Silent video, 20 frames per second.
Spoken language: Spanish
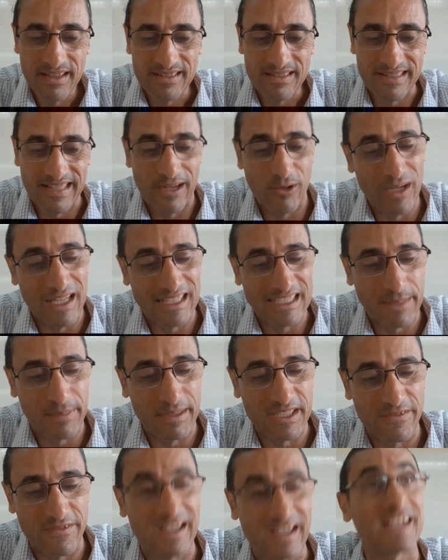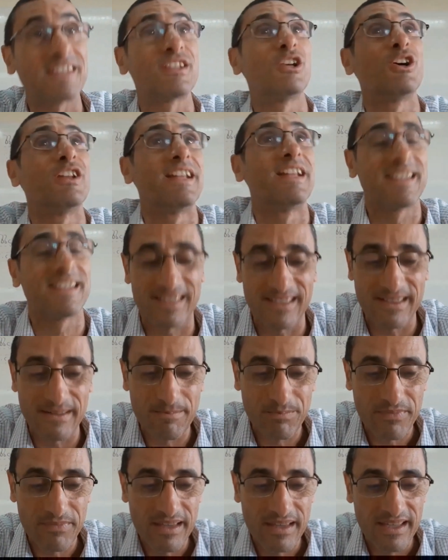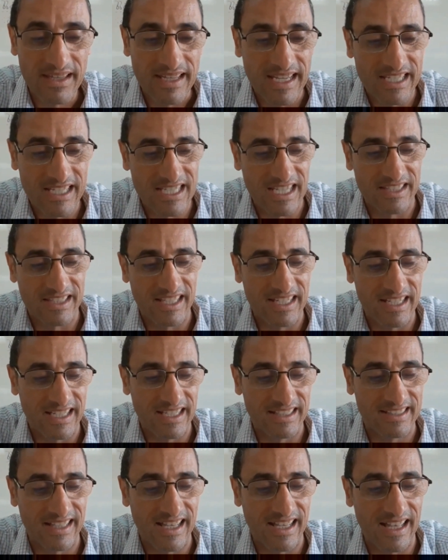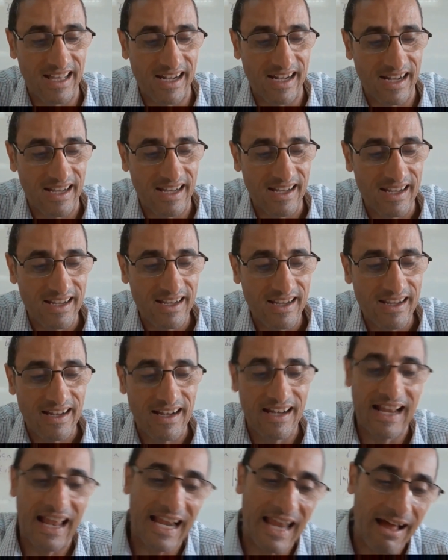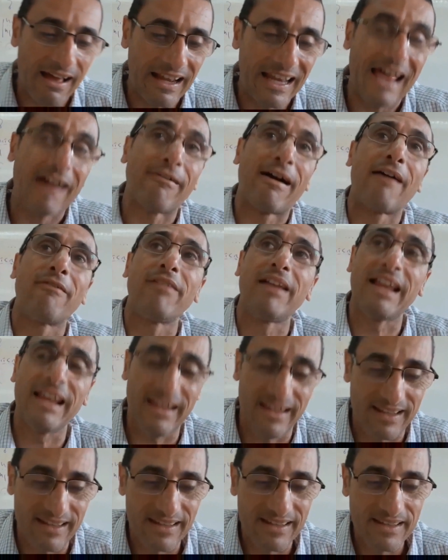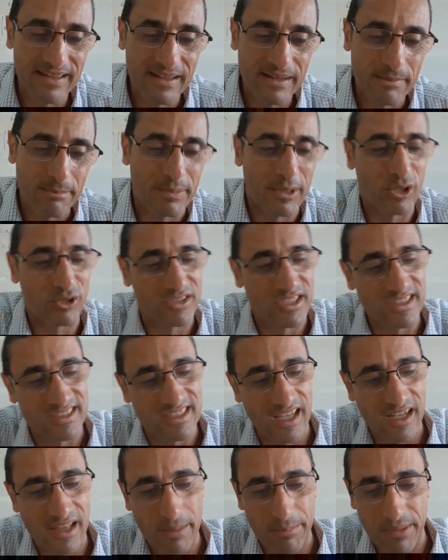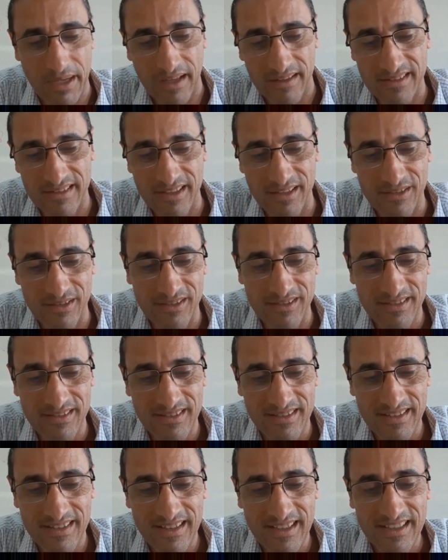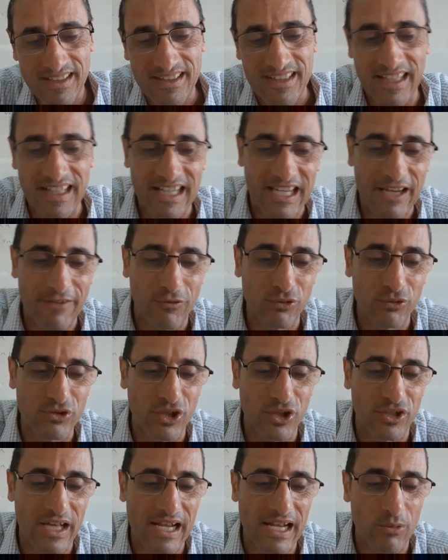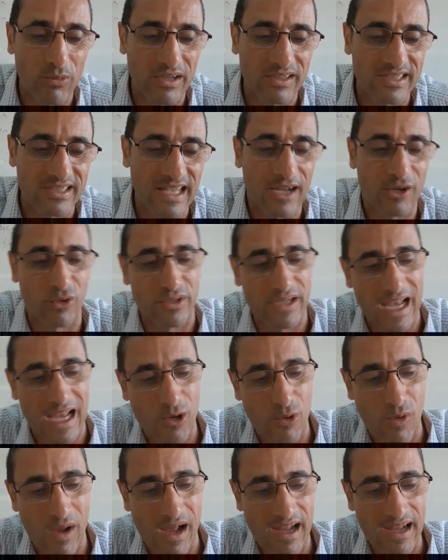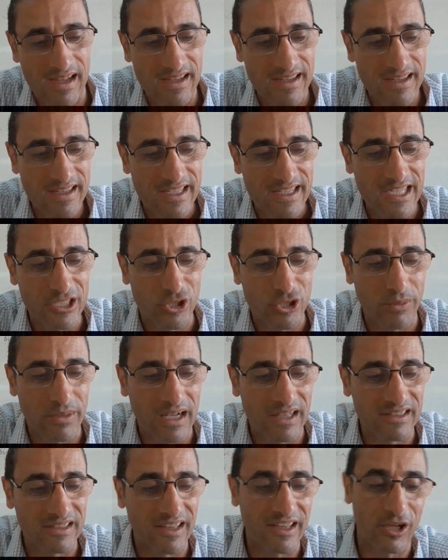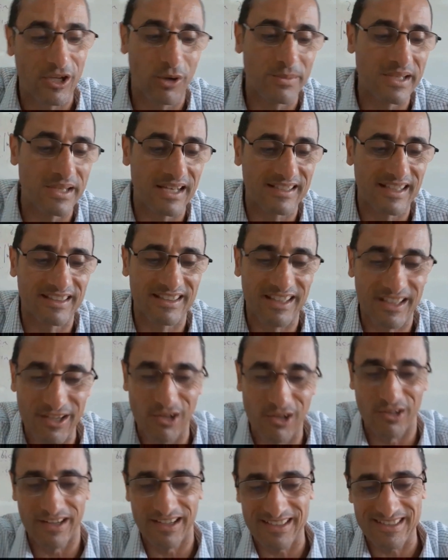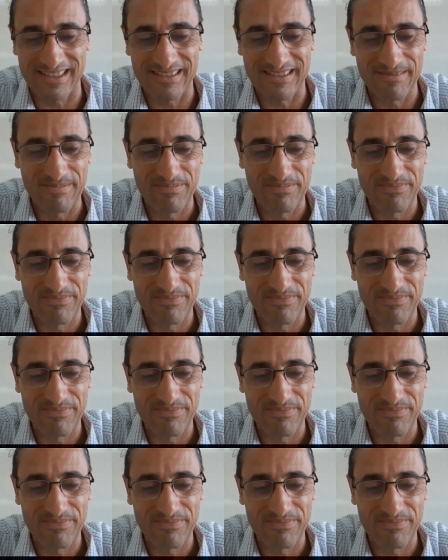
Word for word: Según las especificaciones, ella tiene que ser lavable, pero sin ser de plástico. Tiene que funcionar aunque sea con agua y sobrantes de comidas anteriores.